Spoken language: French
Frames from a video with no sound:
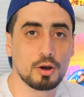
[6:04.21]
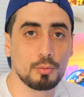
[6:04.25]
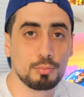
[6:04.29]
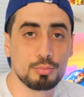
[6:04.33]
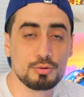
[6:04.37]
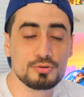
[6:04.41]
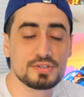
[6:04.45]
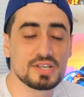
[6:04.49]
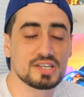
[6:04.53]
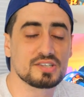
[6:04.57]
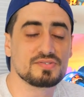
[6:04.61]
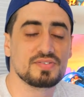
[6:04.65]
En
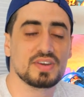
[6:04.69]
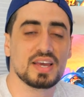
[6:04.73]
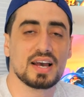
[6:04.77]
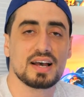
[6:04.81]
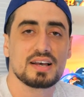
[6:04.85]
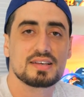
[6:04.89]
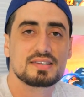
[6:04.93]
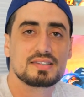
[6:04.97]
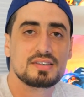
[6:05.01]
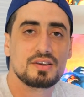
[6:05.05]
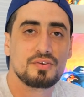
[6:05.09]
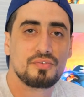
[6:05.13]
plus, ça se fait
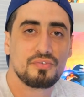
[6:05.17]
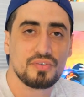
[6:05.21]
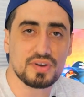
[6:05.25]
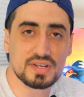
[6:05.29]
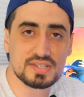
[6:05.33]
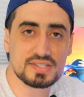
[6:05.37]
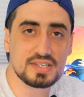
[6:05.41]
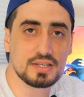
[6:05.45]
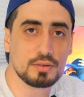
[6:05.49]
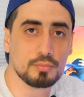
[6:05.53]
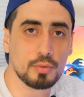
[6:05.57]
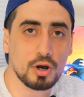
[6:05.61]
assez
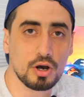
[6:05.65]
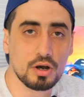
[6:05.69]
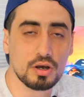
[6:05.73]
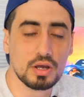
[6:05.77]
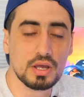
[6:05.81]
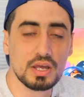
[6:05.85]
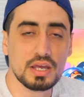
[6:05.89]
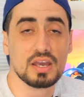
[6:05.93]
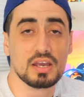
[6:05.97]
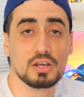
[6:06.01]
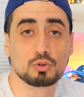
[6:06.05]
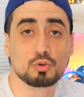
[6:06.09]
facilement
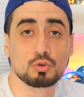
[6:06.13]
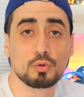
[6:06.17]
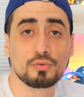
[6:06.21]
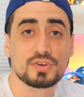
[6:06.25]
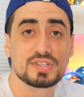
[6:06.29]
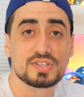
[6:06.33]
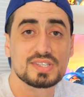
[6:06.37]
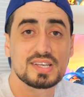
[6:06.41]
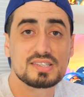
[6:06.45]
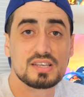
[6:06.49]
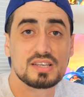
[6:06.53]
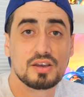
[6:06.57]
et je trouve
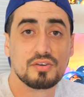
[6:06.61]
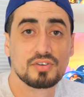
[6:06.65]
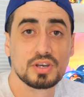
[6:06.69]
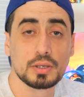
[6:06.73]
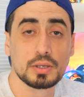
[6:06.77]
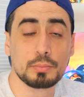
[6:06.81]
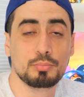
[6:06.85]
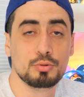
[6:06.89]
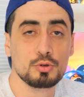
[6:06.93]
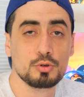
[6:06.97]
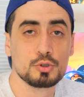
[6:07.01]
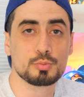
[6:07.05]
que ça, c'est un
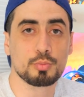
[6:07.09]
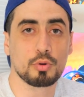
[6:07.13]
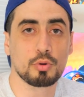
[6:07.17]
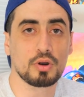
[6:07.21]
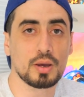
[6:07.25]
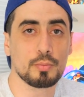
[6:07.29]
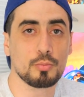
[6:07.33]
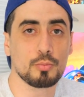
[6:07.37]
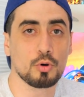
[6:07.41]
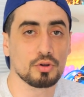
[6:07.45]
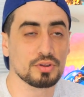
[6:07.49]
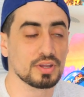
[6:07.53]
vrai plus pour
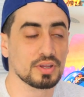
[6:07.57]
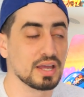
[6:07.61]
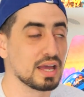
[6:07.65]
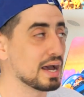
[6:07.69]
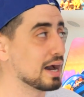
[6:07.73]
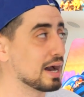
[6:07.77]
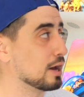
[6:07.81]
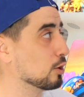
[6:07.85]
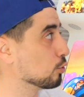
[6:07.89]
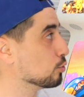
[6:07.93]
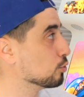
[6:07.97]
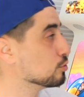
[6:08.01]
la borne.
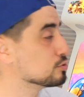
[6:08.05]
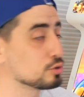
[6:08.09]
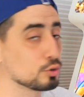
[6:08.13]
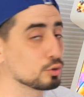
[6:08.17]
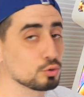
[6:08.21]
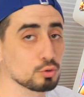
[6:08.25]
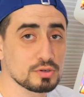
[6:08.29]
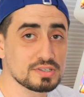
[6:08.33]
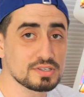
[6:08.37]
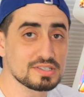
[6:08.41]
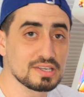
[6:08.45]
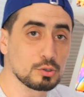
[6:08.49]
Alors, le seul
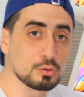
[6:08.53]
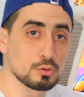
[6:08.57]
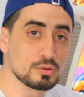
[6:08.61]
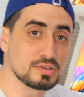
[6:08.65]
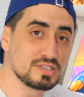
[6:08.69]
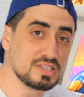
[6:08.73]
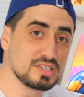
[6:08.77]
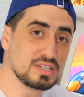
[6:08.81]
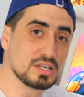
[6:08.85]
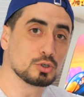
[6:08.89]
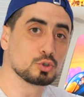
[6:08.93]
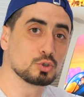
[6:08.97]
truc, c'est que
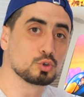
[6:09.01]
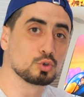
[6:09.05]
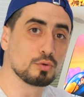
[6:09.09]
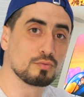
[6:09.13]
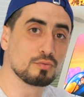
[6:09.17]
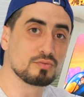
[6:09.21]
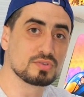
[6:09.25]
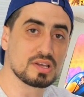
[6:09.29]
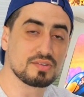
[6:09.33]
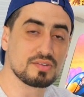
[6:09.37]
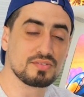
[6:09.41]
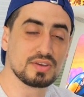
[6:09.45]
si un jour
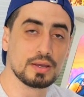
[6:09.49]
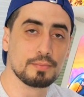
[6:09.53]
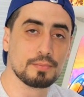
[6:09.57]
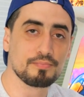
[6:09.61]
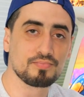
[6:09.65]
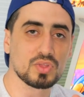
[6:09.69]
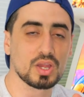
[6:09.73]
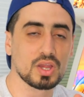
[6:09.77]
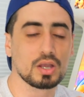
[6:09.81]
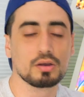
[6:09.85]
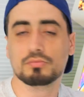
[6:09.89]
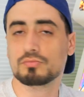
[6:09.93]
vous avez
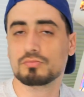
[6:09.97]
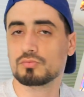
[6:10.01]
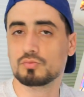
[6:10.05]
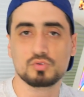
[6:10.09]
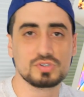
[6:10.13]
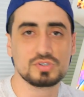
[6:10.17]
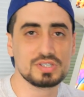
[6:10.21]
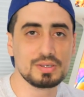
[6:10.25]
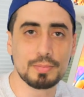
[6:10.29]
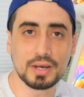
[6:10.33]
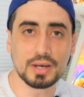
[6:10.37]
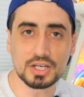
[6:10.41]

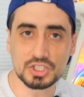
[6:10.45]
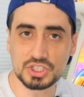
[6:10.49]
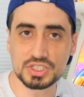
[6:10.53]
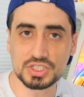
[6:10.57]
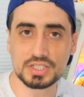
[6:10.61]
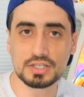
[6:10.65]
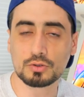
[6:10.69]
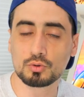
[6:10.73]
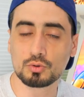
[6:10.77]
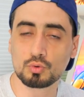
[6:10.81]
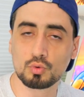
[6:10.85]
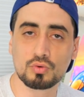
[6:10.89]
vous
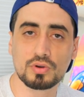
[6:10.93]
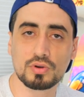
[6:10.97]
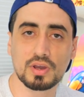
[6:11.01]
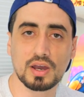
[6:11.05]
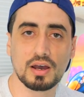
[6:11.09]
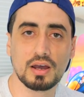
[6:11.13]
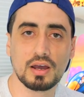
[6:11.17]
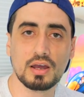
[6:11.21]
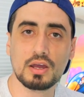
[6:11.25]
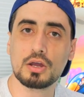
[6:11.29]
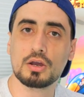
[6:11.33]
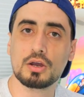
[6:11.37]
imaginez en tout
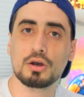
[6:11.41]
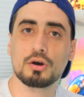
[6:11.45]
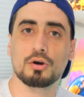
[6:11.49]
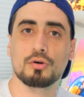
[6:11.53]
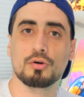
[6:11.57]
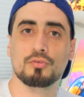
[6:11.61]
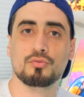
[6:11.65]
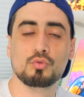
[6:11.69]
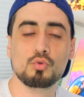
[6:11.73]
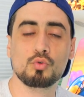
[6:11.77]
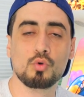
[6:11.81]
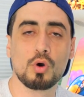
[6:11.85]
cas
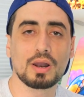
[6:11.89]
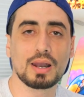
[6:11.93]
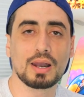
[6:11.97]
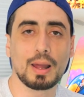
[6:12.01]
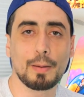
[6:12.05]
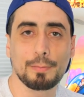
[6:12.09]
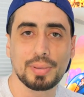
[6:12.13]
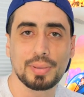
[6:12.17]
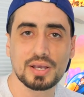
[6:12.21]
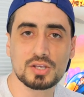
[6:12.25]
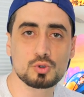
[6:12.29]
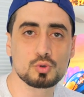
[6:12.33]
euh, vouloir la
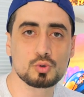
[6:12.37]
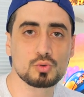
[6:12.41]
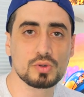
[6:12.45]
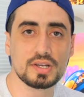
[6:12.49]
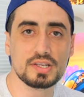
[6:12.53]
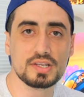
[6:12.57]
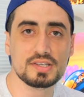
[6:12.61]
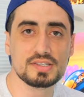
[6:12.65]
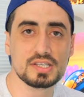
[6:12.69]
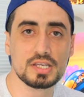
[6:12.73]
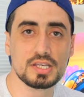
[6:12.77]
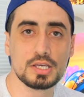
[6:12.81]

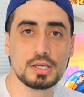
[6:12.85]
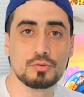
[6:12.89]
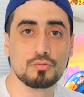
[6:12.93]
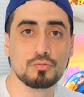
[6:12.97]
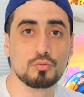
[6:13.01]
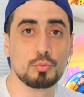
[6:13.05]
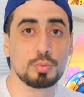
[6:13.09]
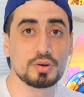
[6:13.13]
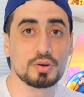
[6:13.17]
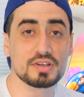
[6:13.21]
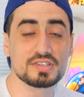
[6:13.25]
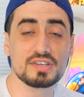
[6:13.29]
personnaliser et
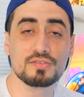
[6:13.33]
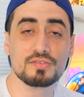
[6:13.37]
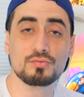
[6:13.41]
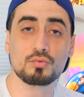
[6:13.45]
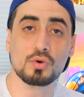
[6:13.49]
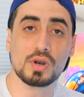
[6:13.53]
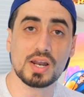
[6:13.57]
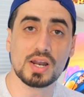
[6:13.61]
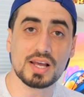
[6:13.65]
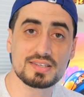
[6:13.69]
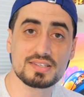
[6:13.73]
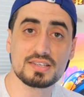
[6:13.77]
vous pensez
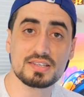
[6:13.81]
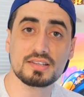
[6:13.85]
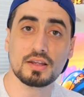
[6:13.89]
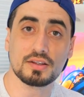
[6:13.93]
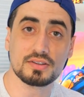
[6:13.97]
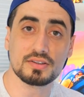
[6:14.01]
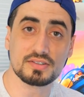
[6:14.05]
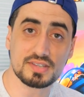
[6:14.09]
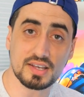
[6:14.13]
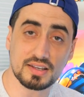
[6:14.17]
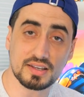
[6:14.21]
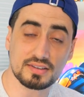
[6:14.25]
vous lasser
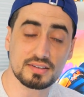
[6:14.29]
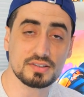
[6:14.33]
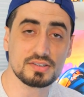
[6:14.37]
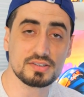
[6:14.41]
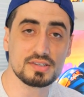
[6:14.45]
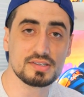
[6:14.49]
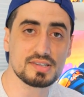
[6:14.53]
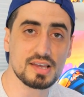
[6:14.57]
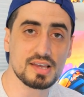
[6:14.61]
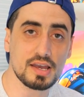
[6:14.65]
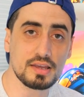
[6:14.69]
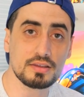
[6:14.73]
d'un certain
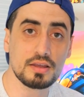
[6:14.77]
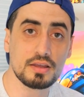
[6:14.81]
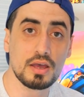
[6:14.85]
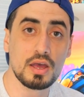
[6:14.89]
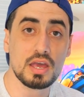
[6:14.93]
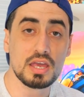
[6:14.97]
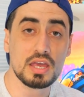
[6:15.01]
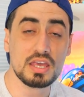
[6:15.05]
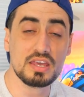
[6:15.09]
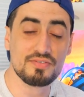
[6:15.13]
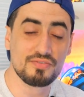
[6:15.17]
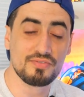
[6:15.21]
design,
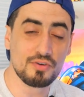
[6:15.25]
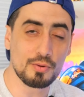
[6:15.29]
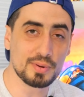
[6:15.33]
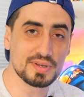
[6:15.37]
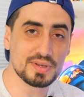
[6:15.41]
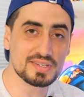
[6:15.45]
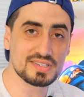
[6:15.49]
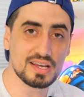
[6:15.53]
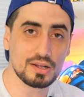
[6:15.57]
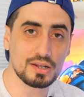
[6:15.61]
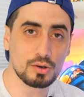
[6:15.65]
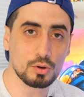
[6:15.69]
il faut
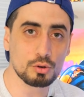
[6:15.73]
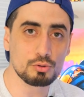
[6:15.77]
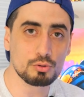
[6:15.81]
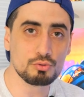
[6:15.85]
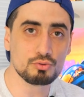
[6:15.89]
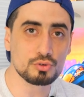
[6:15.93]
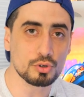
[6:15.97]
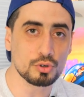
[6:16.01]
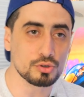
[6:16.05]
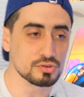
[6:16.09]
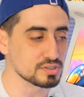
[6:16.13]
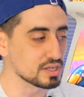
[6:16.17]
penser alors à une
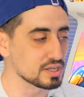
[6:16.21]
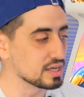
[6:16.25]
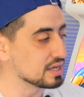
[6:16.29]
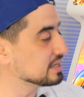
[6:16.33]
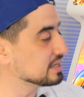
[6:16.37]
chose.